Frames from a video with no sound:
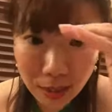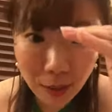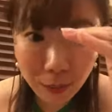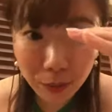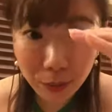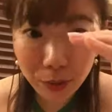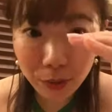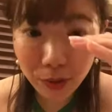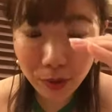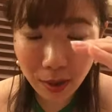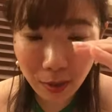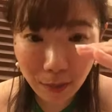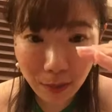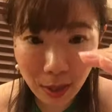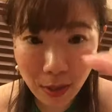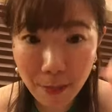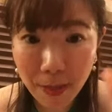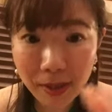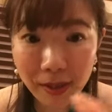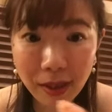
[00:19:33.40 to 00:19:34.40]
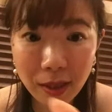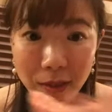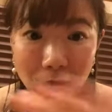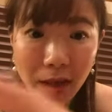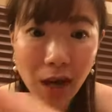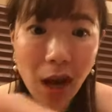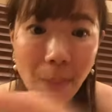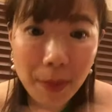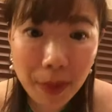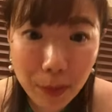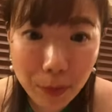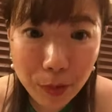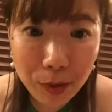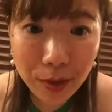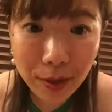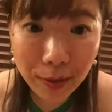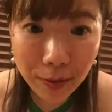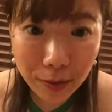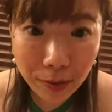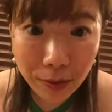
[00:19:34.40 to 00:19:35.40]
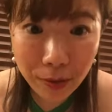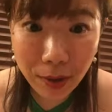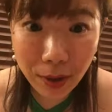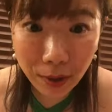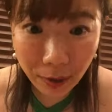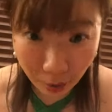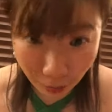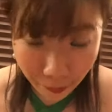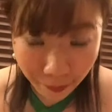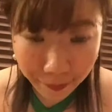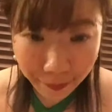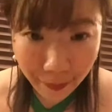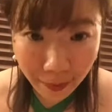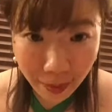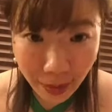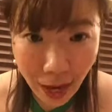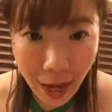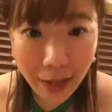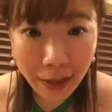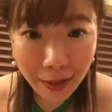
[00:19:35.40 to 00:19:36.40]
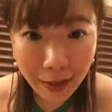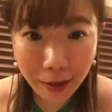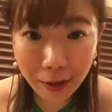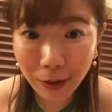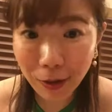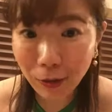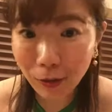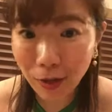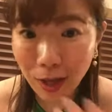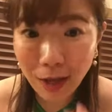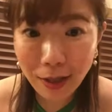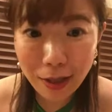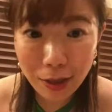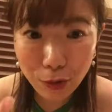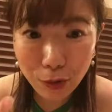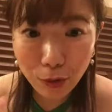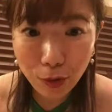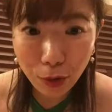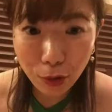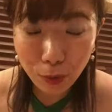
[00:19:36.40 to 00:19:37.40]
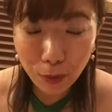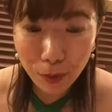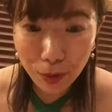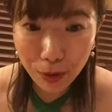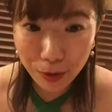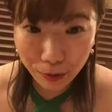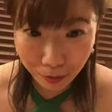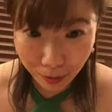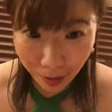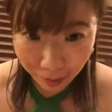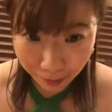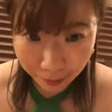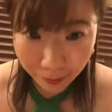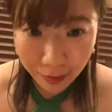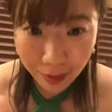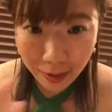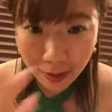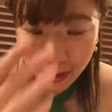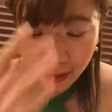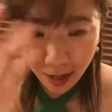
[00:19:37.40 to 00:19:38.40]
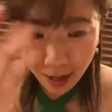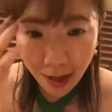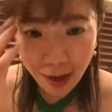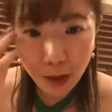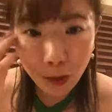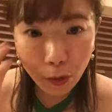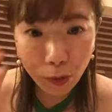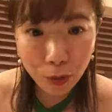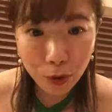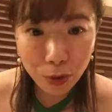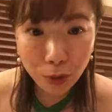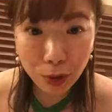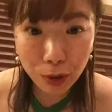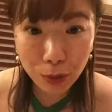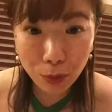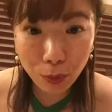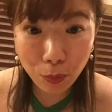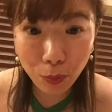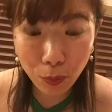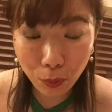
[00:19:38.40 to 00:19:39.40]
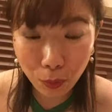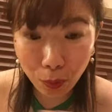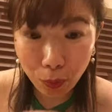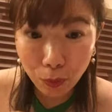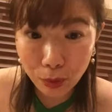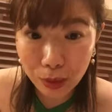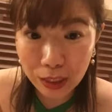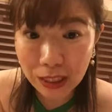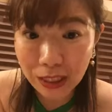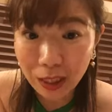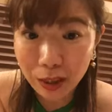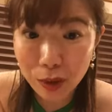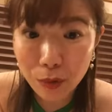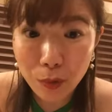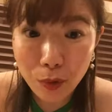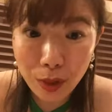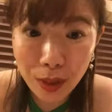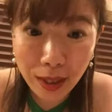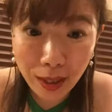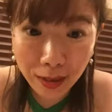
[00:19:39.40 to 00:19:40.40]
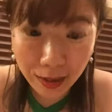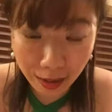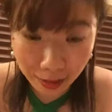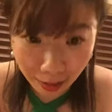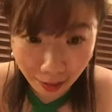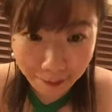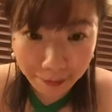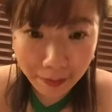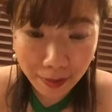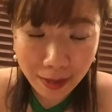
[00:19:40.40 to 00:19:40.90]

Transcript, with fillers: ジアップするためにまず最初に壁にぶつかる必要があるんだよ飽きたっていう現実を受け止める必要があるのでこの人のこと知ったつもりになってた